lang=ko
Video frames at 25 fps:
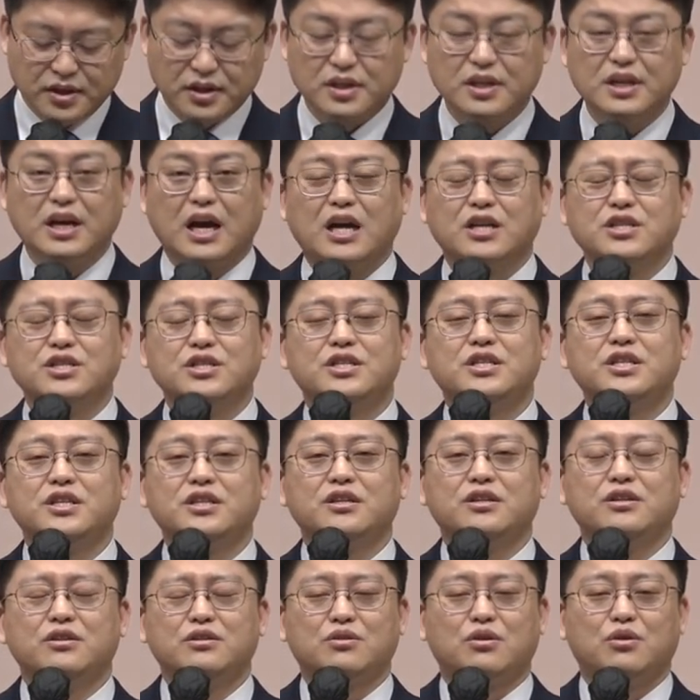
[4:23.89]
이
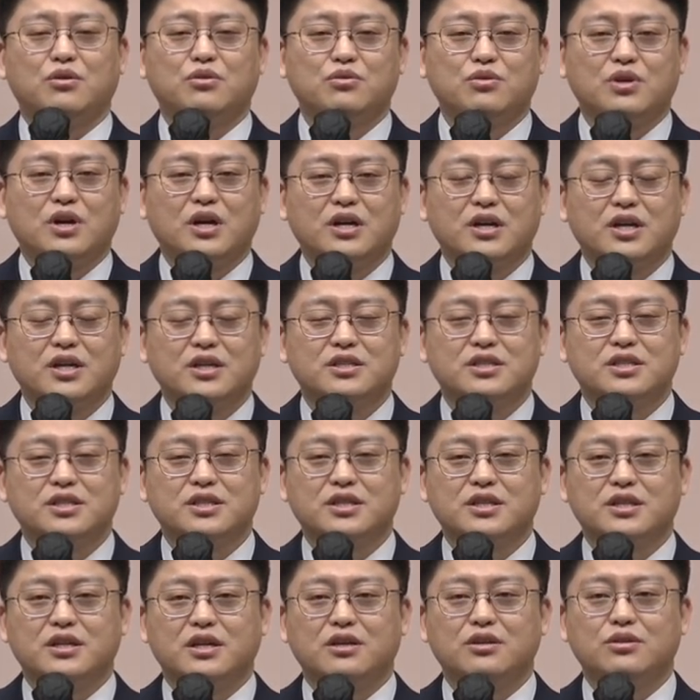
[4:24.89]
안식일을 거룩하게
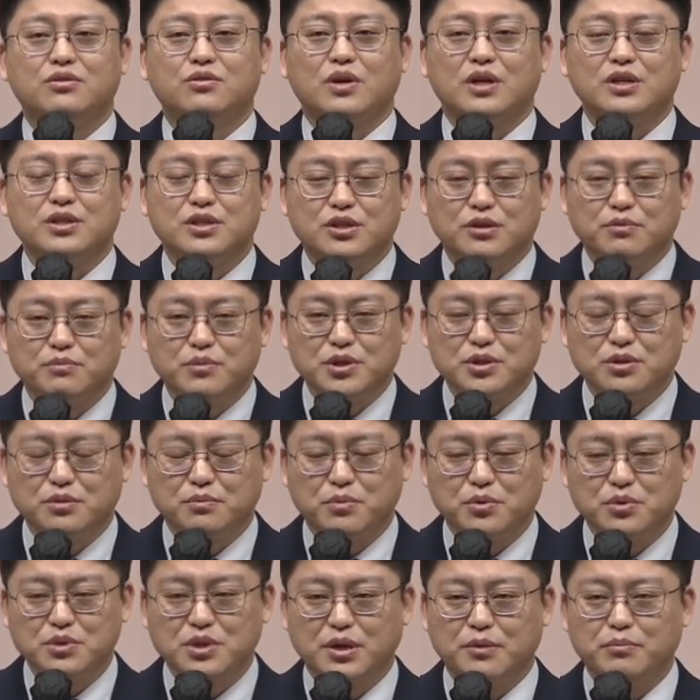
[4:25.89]
지키라는 관점에서
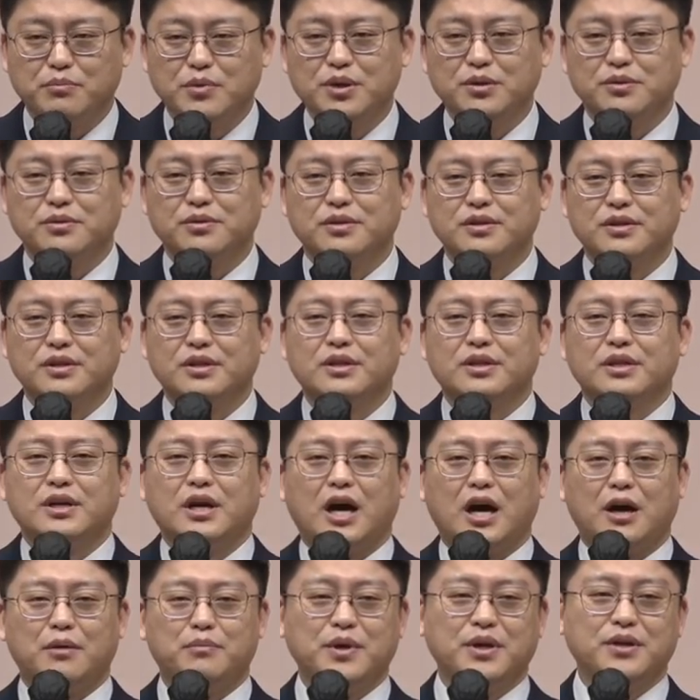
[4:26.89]
보자면
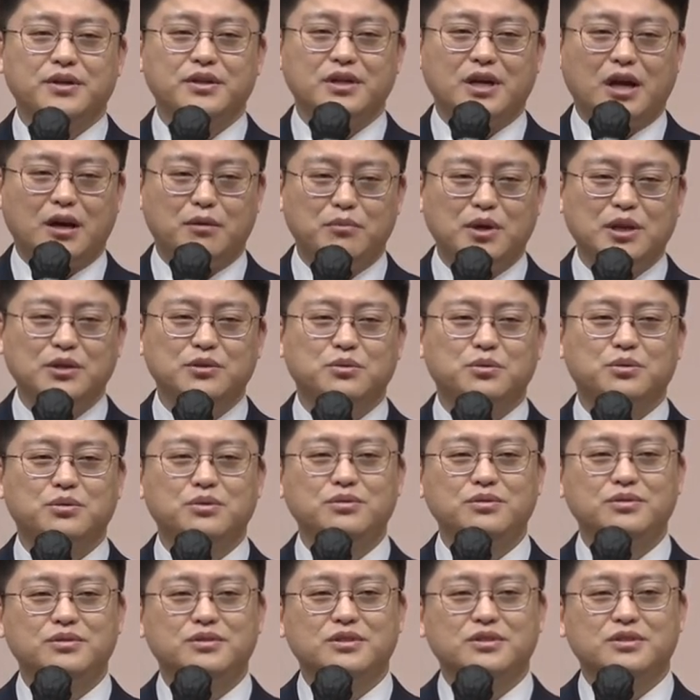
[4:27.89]
아벨은
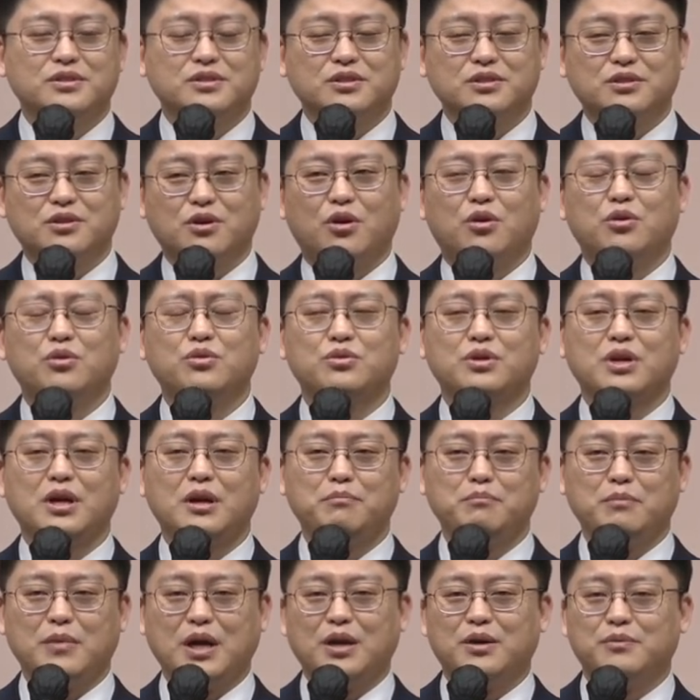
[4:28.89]
아마도
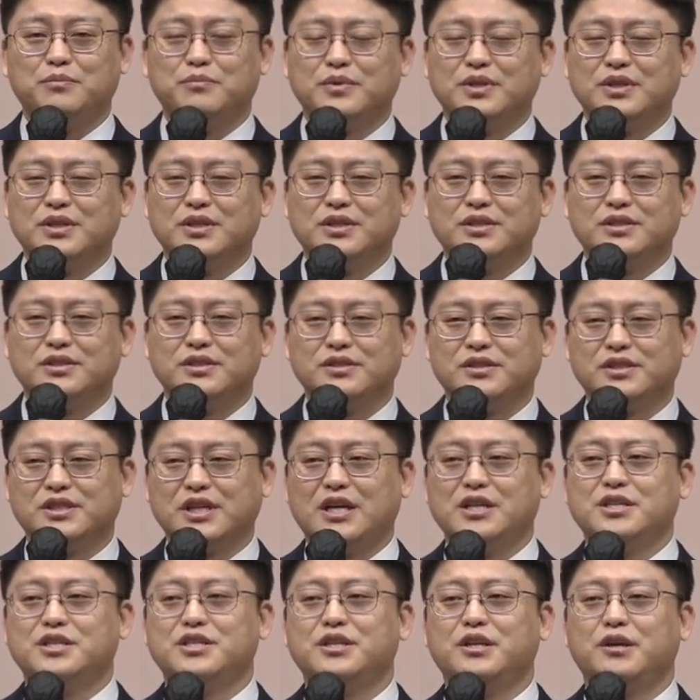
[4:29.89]
거룩한 마음 즉
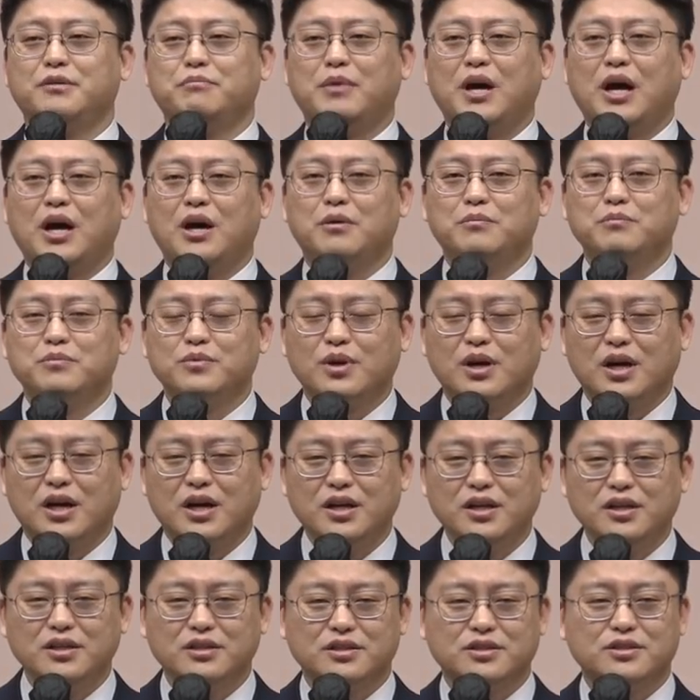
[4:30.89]
자신의
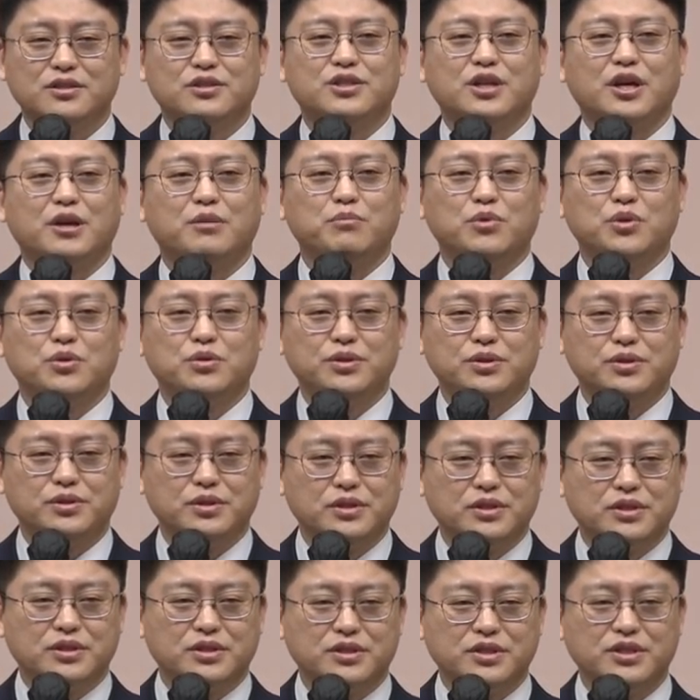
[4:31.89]
마음과 그 재물을
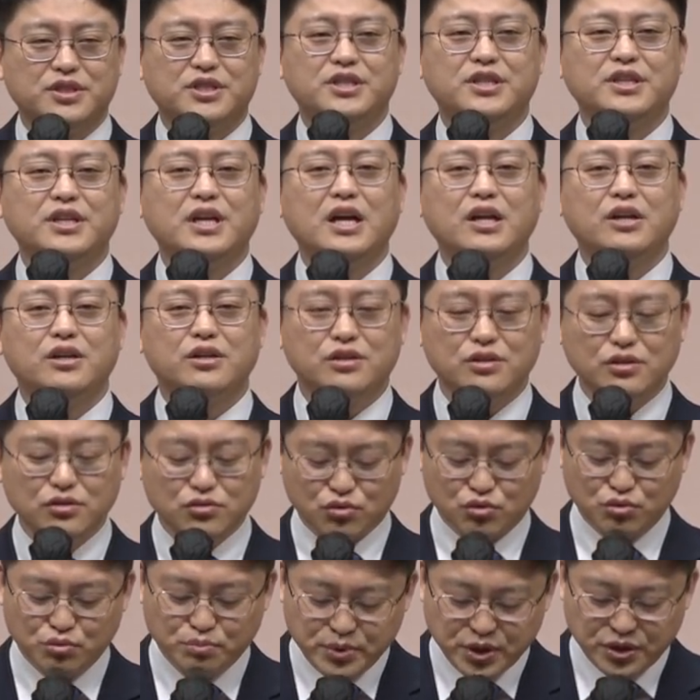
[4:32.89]
그
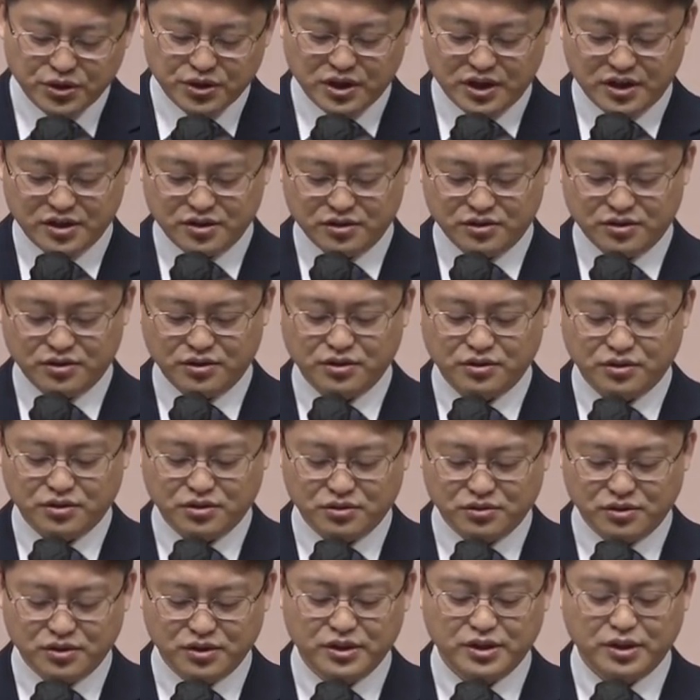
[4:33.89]
시간을 구별하여
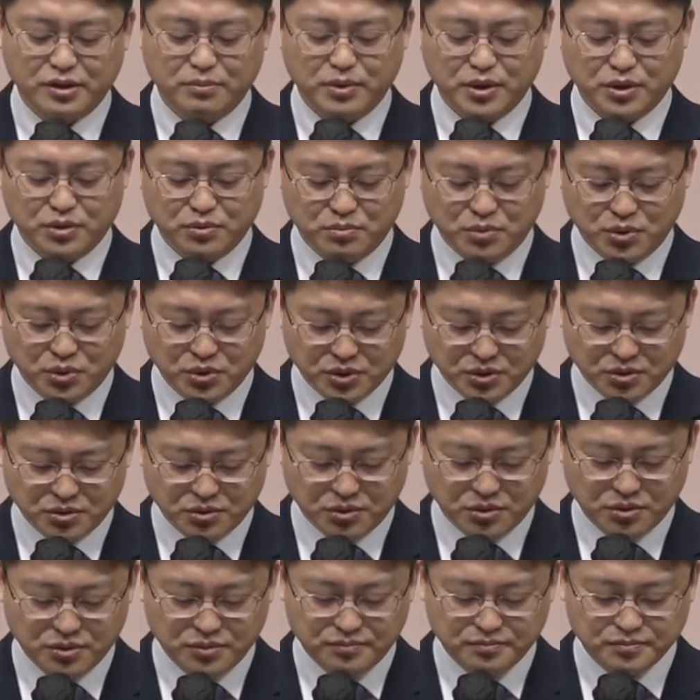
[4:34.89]
드렸던 예배로
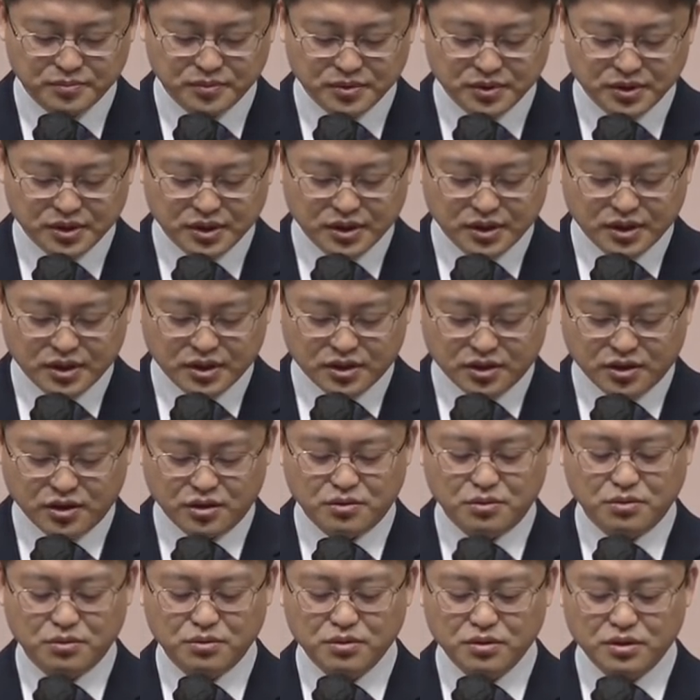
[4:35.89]
보이고
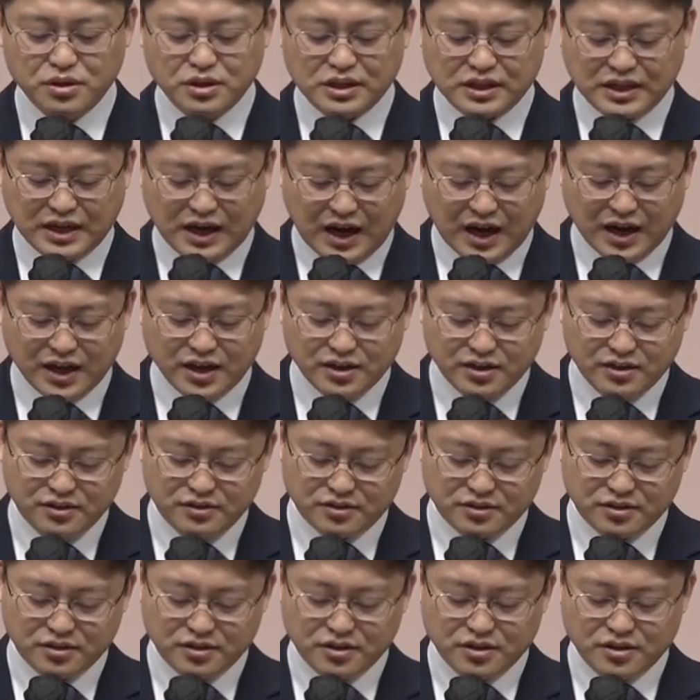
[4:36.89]
그리고
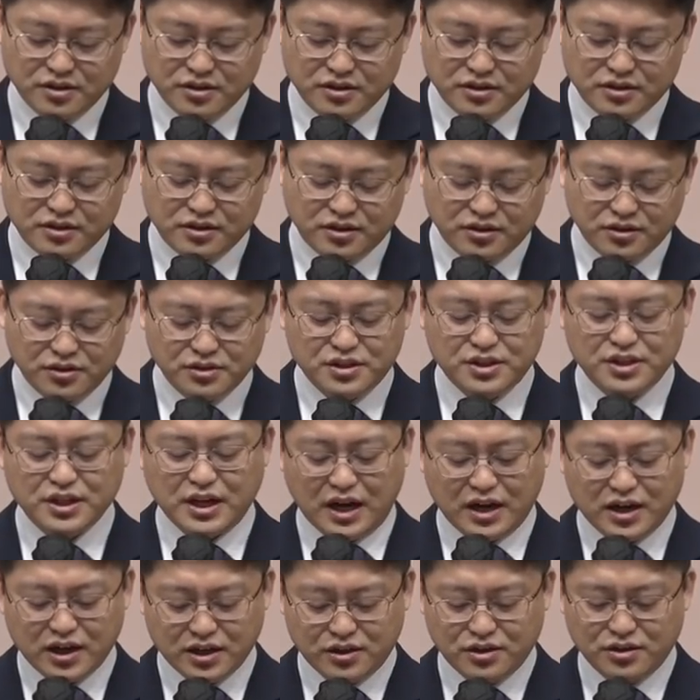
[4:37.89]
가인은 그렇지
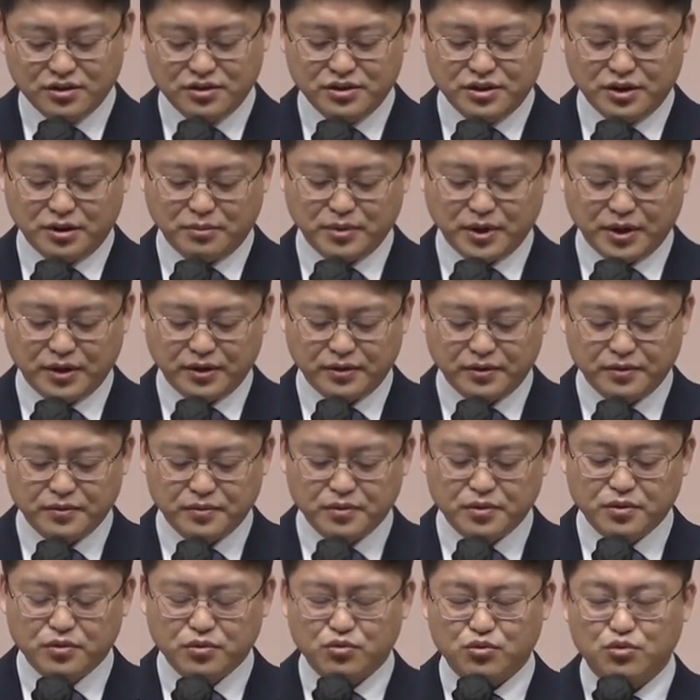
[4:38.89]
않았던 예배를
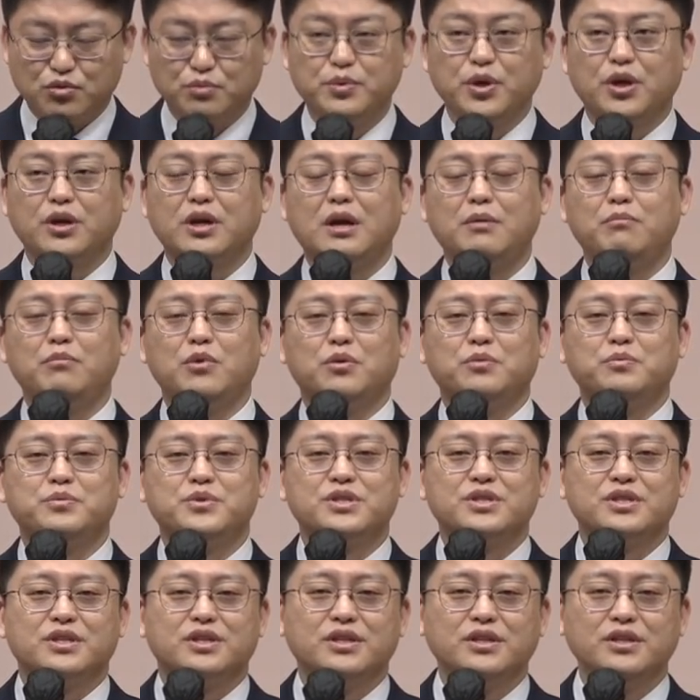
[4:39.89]
구별함
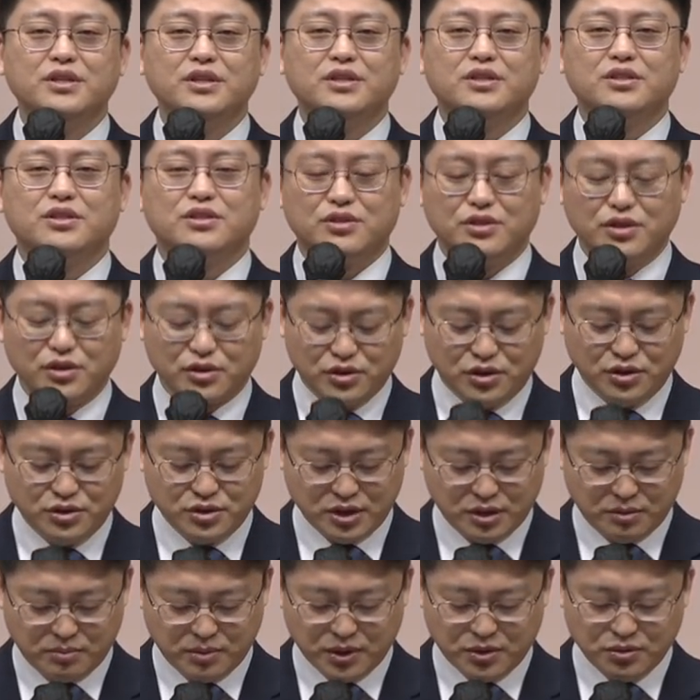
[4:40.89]
없이
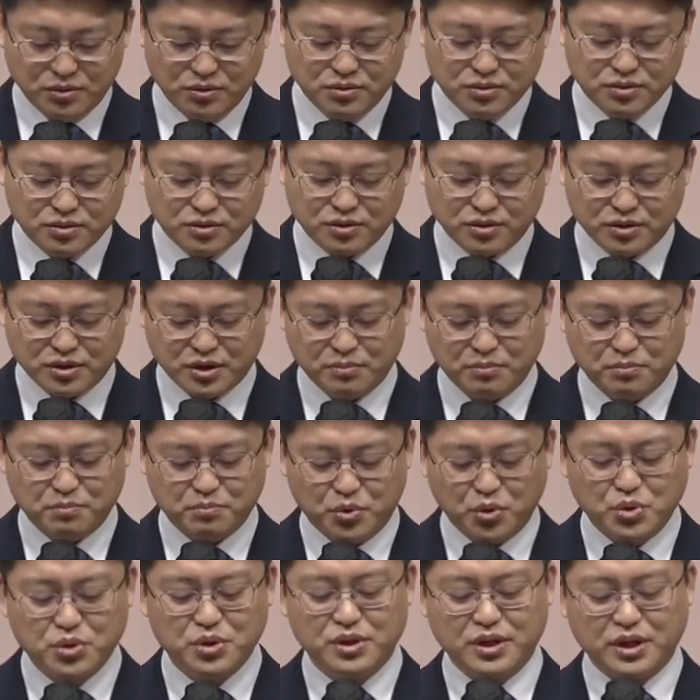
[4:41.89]
드렸던 예배로 그렇게
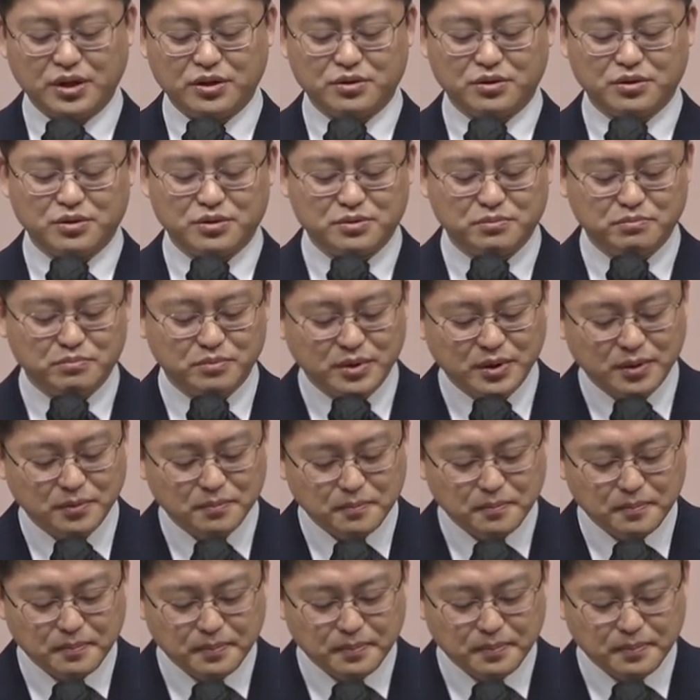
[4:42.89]
보인다는 것입니다.